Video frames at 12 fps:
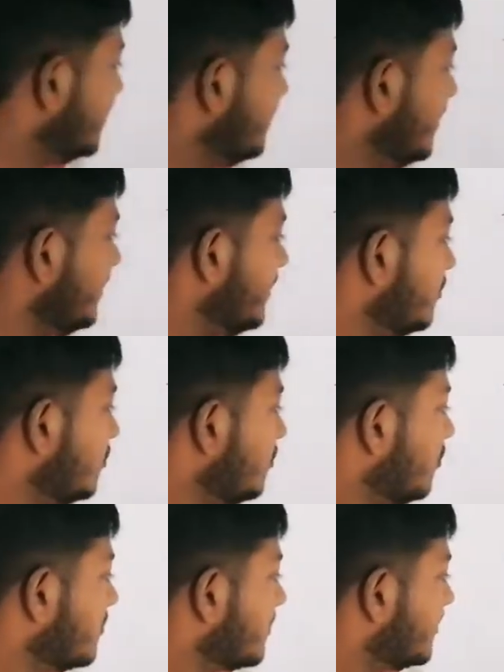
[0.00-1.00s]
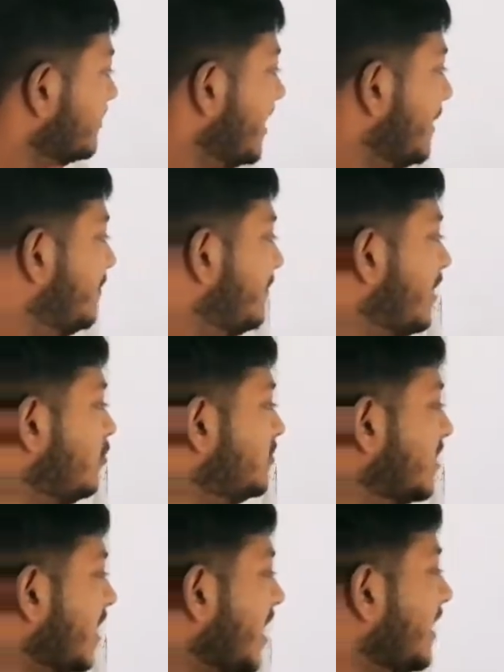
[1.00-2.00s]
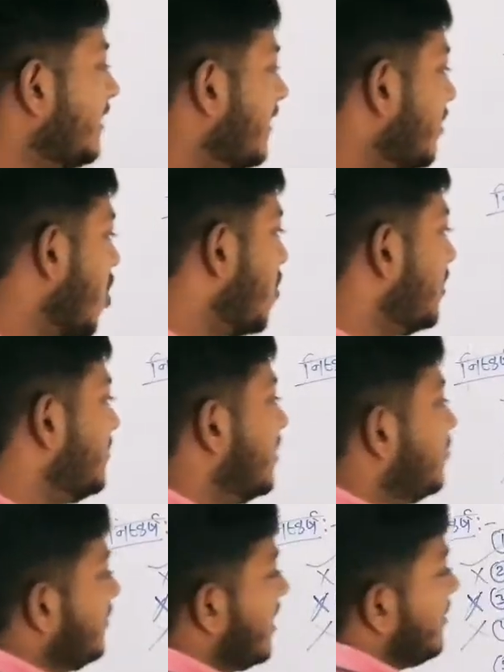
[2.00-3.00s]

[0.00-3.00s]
इसमें देखो कि सेल्फ वैल्यू चेक करेंगे कॉमन वैल्यू